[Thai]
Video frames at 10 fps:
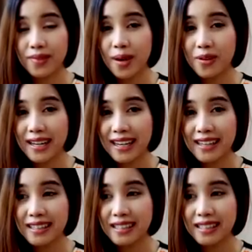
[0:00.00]
ตอบว่าไง
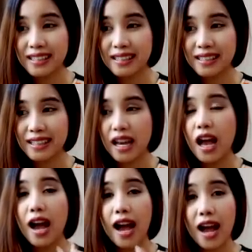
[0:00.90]

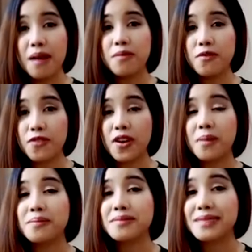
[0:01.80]
I'm from